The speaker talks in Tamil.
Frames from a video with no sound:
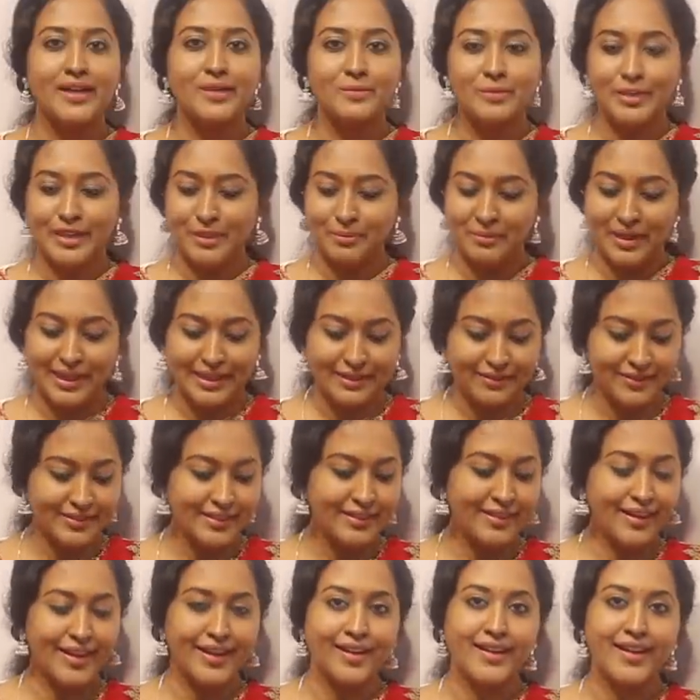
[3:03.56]
பண்ண முடியுமா இது
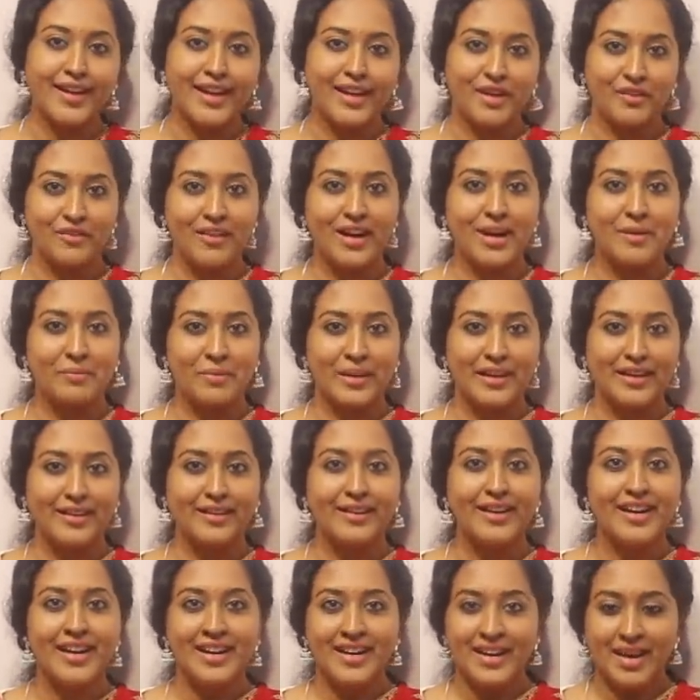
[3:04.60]
வந்து ரெண்டாயிரரூவா அப்படின்னு
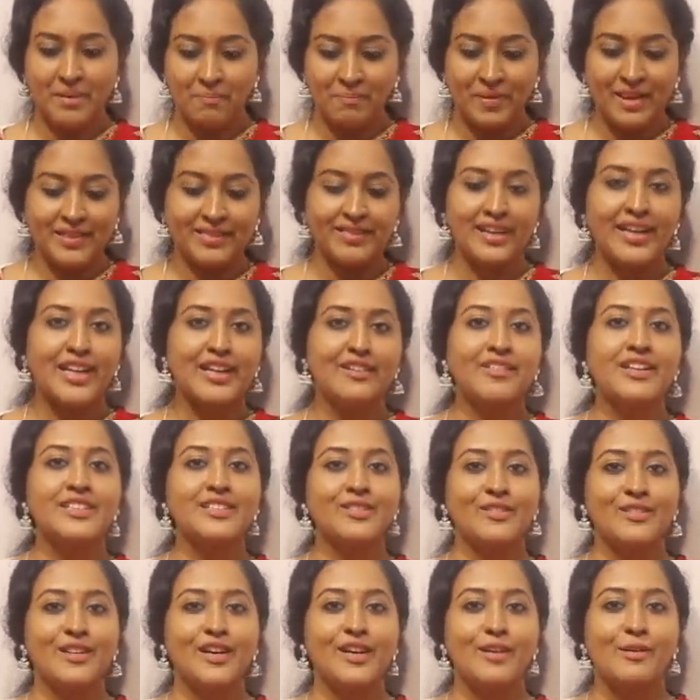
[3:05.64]
நான் பத்தாயிரரூவா
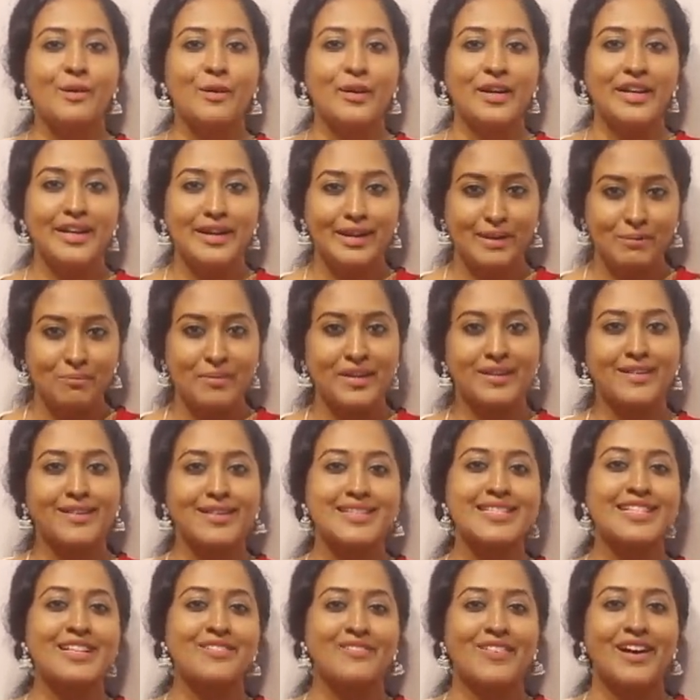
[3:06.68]
சொன்னால் கூட
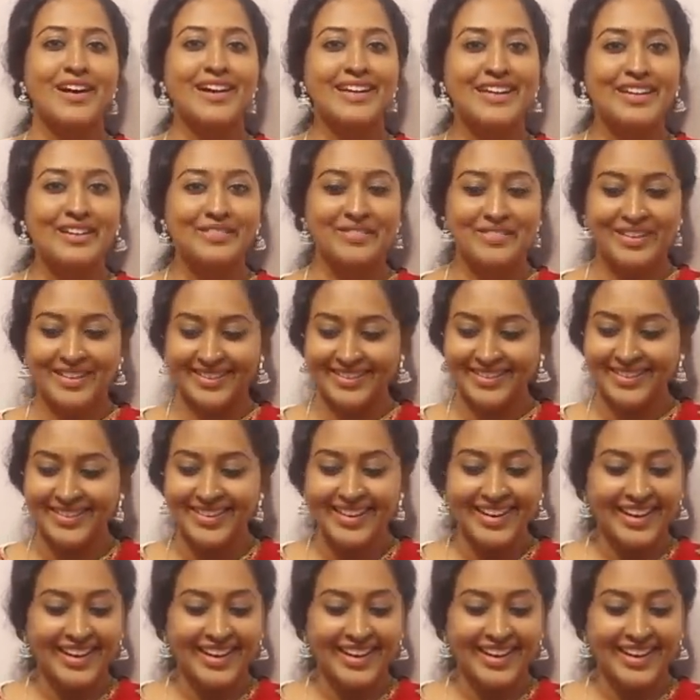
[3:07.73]
மெட்ராஸில் வாங்கிடுவாங்க